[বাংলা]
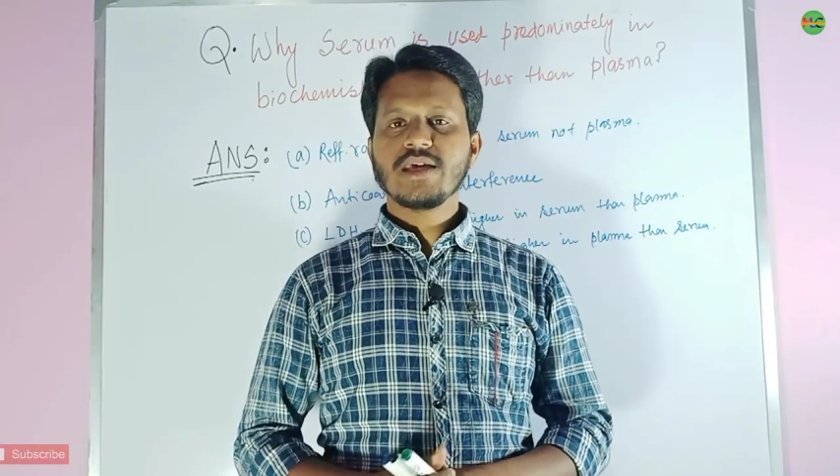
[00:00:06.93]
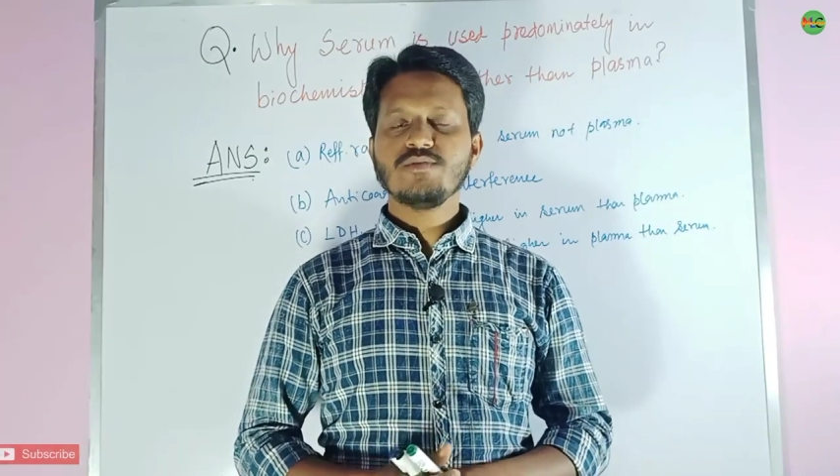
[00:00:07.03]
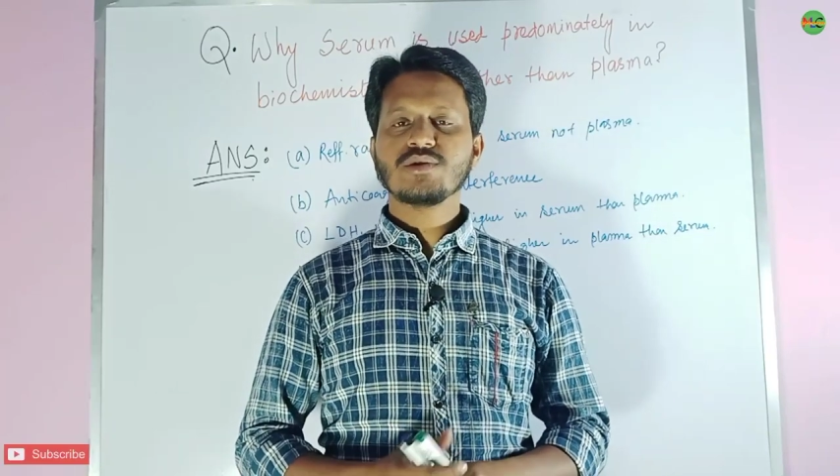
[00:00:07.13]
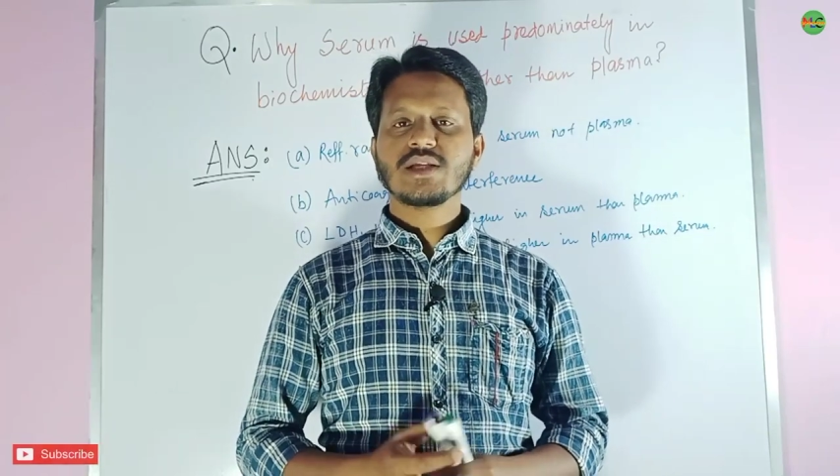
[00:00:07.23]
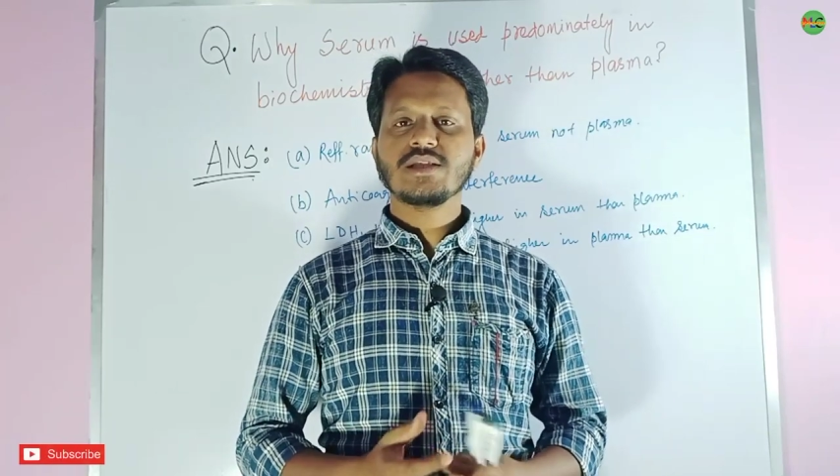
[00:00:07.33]

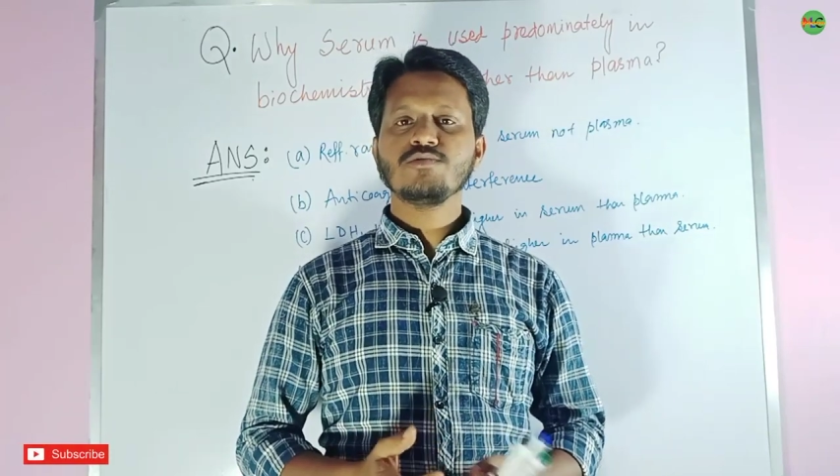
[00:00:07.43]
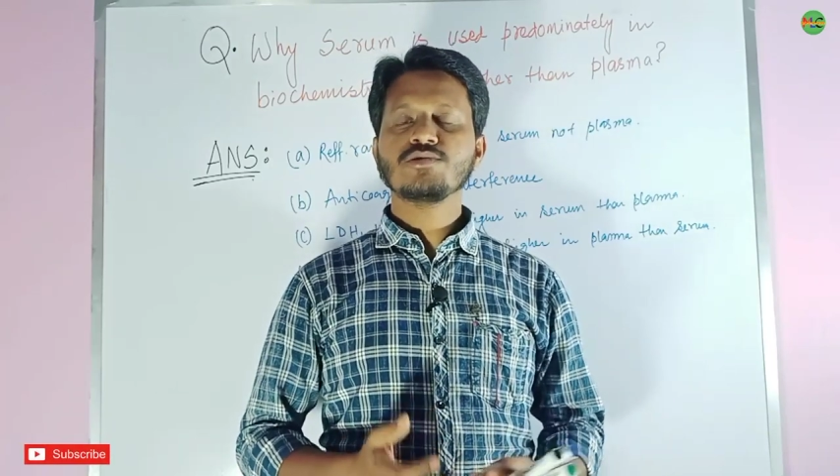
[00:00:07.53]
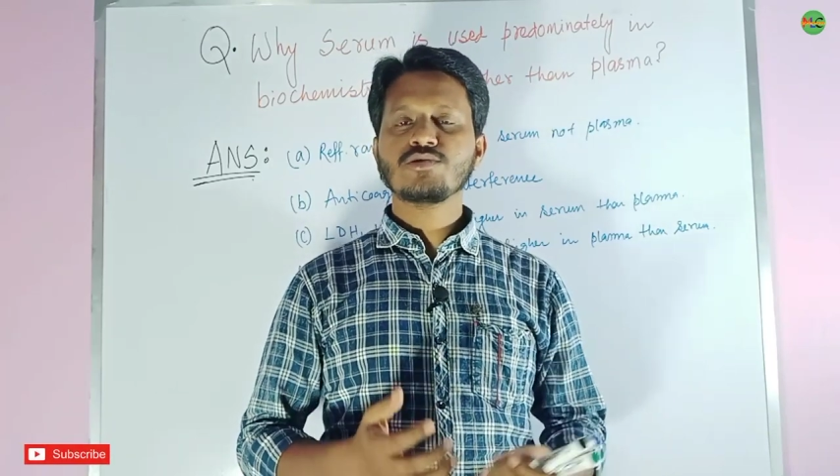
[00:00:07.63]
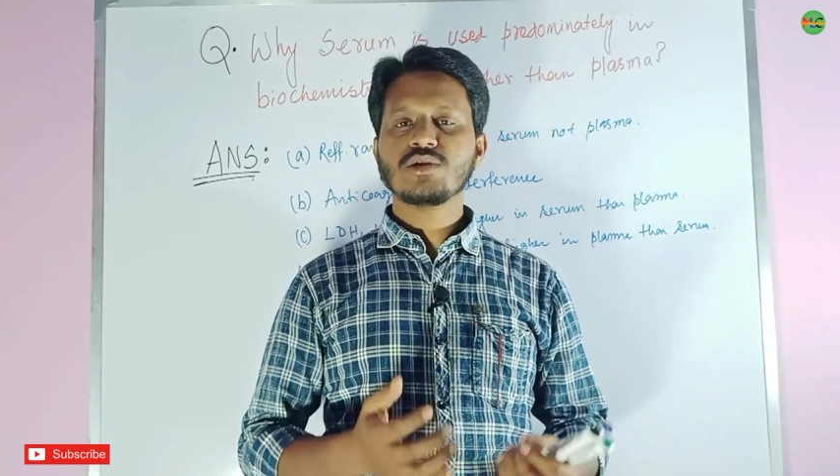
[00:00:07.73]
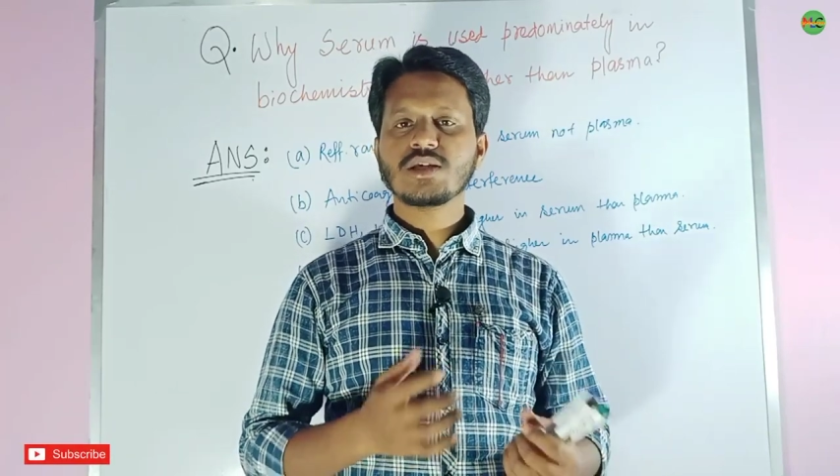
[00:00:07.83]
এবং তাদের
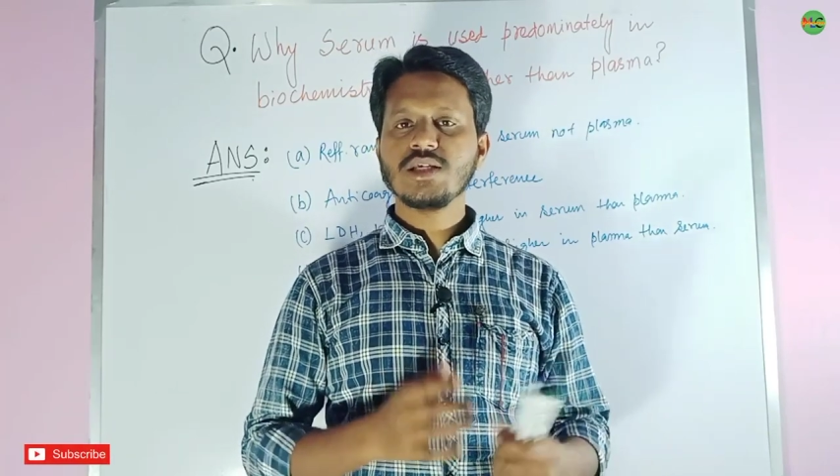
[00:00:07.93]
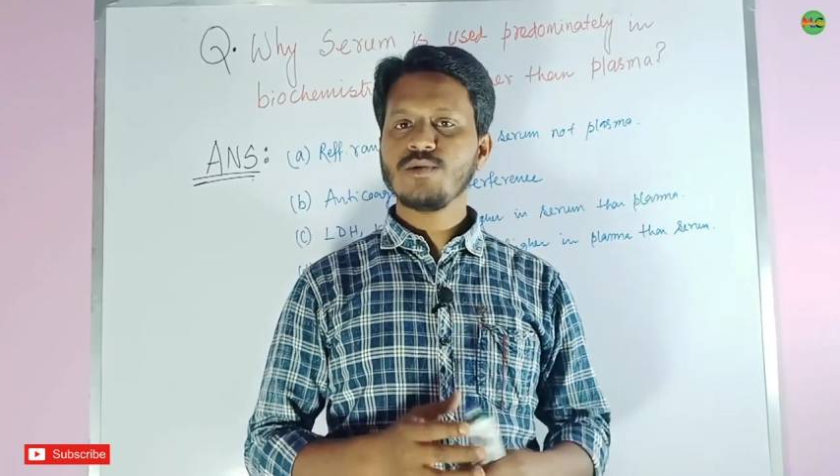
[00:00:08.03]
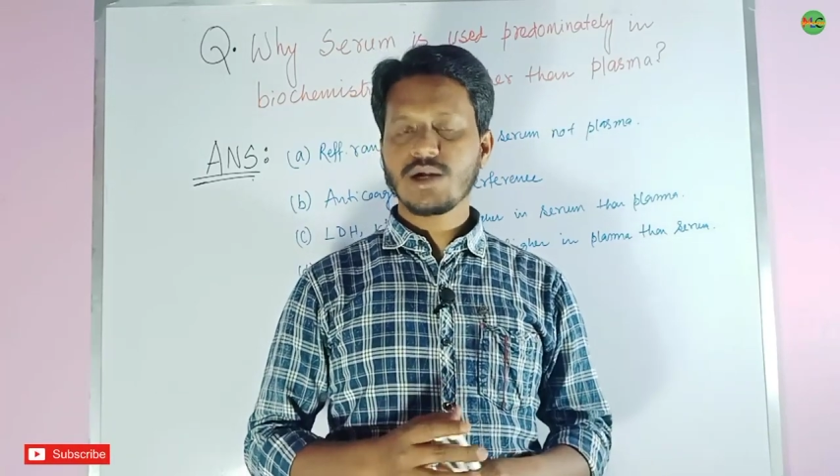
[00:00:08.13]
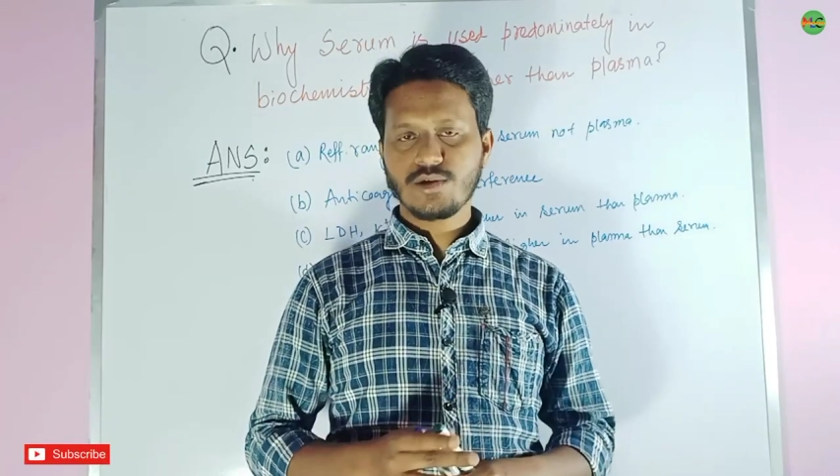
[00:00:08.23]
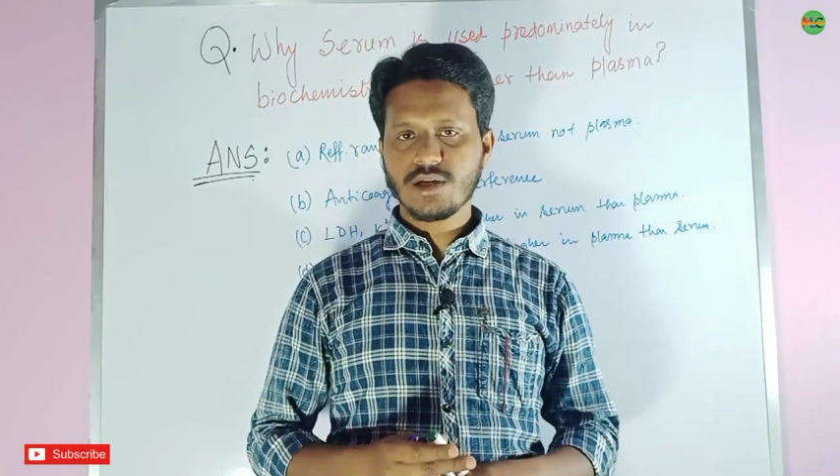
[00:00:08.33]
উত্তর কি
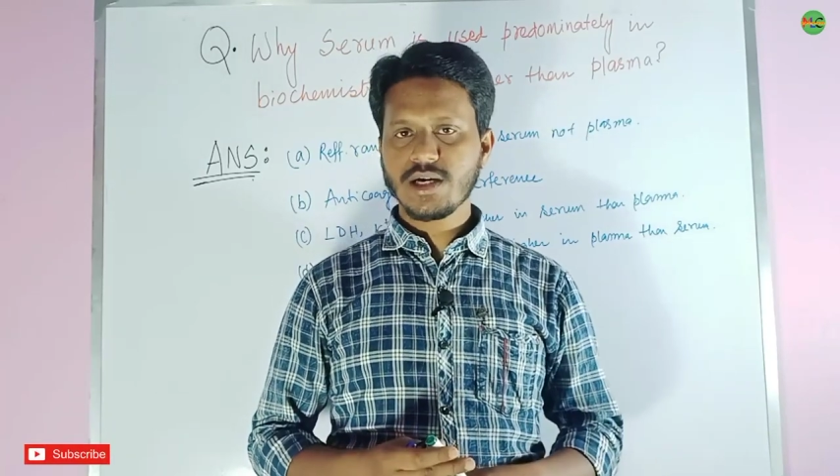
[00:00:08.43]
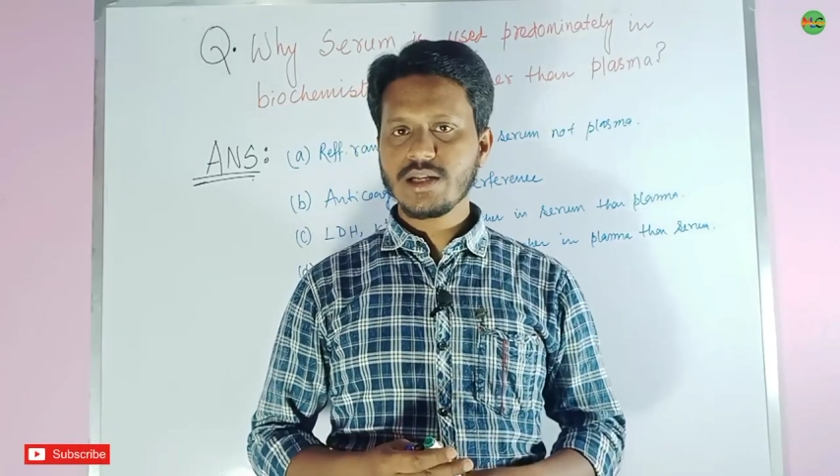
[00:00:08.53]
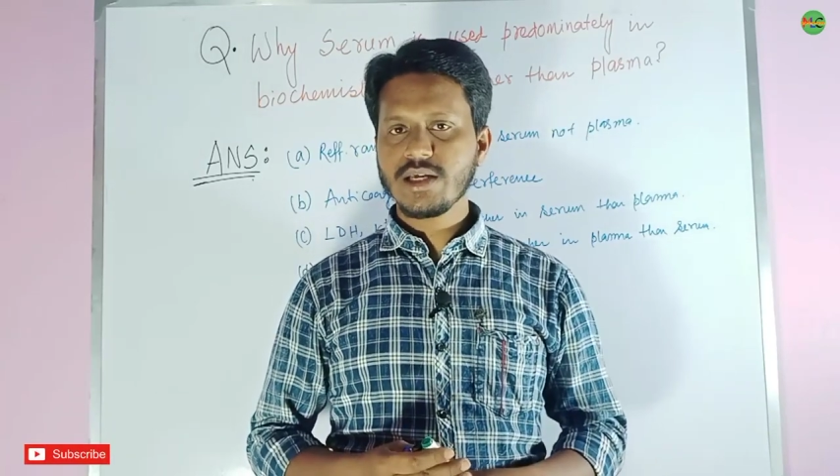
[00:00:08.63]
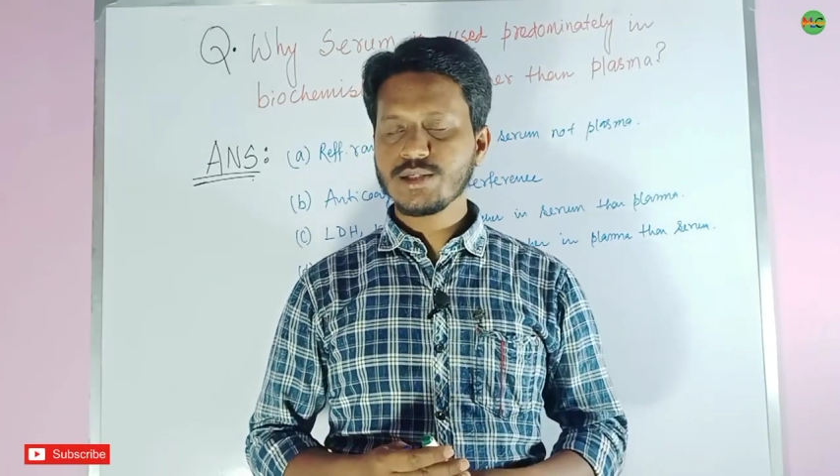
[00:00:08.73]
হওয়া দরকার